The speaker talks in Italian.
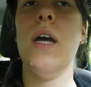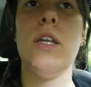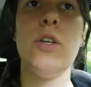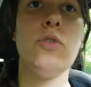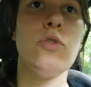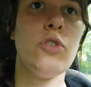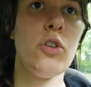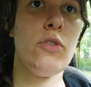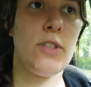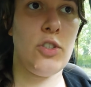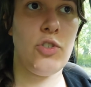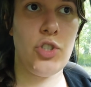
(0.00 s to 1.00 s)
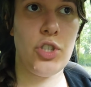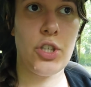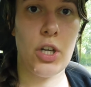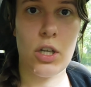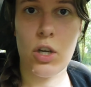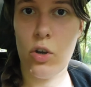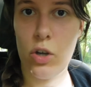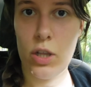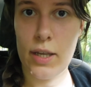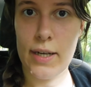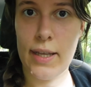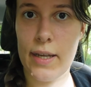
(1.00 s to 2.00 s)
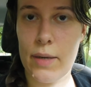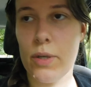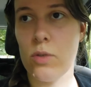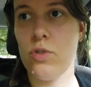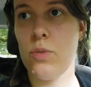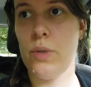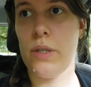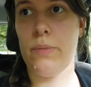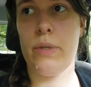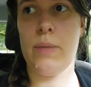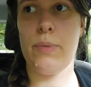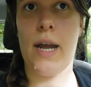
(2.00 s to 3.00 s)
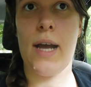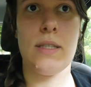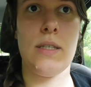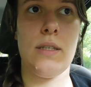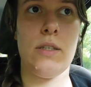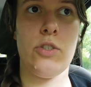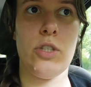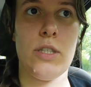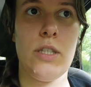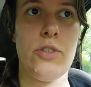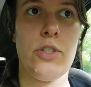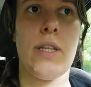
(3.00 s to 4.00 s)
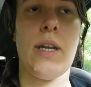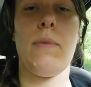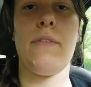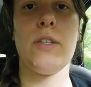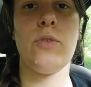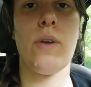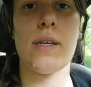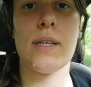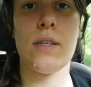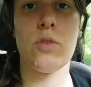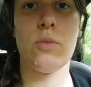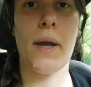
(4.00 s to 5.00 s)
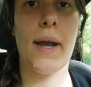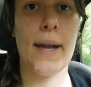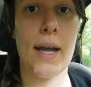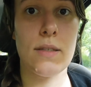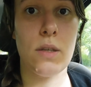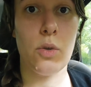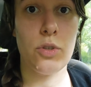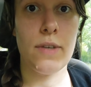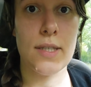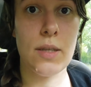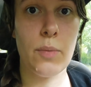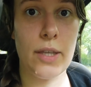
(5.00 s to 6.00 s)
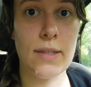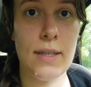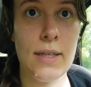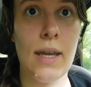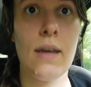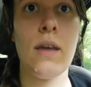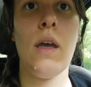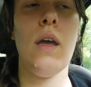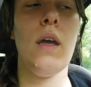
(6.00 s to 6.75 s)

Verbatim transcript: io non solo vado in giro a raccogliere le erbe così per, per, i prati eccetera eccetera ma vado anche insomma a casa ho diverse piantine